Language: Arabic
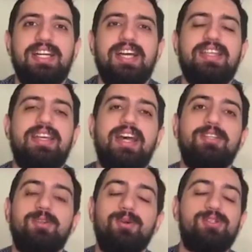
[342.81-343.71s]
هذا
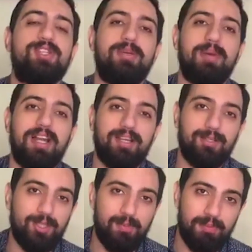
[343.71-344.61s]
كان كل شيء
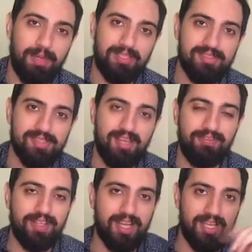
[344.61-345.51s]
بحلقة اليوم من بعد
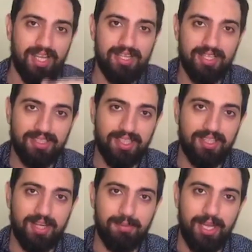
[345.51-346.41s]
الصافرة إلى أن نلتقي
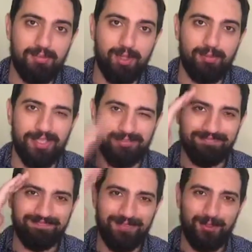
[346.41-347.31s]
الأربعاء المقبل
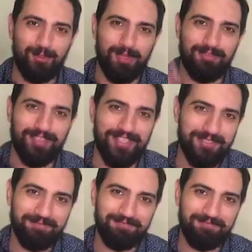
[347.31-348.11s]
كونوا بألف خير